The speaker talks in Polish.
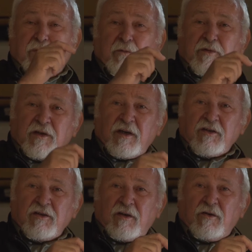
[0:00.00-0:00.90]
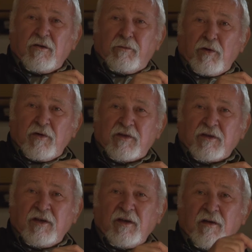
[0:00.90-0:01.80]
po przyjeździe do
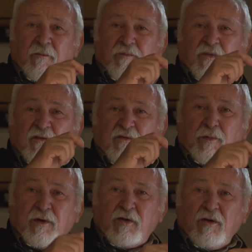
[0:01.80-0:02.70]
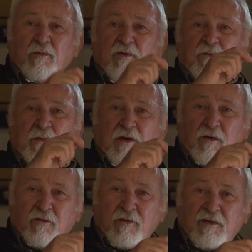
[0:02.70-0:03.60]
Polski w Bytomiu, w
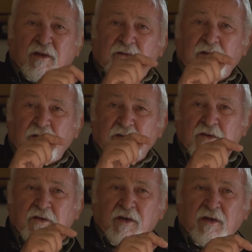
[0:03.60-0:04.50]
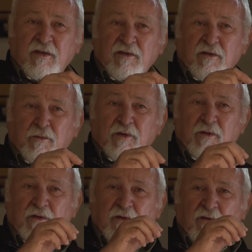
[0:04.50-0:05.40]
Miechowicach, wtedy jeszcze się nie nazywał
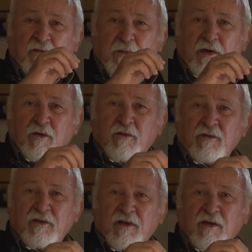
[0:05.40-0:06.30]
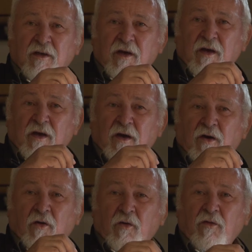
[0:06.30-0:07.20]
Bytom, tylko w Miechowicach,
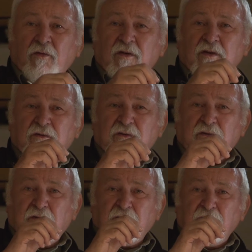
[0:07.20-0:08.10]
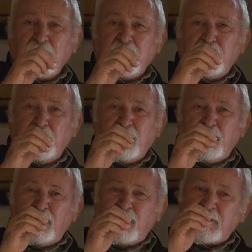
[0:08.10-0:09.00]
również
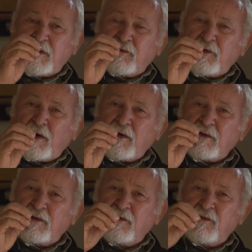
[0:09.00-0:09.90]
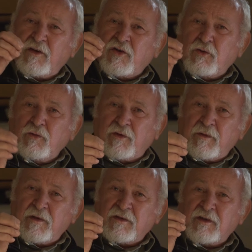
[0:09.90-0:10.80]
wystawiała dwie
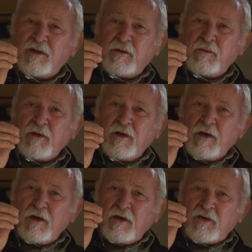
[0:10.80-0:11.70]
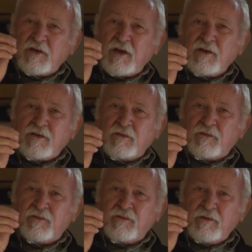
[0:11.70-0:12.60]
sztuki, między innymi
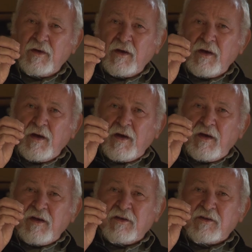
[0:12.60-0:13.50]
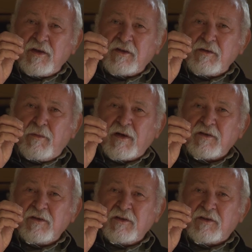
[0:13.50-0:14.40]
Żeńców. I rzecz
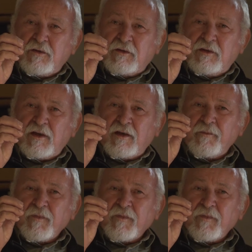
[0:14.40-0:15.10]
bardzo istotna,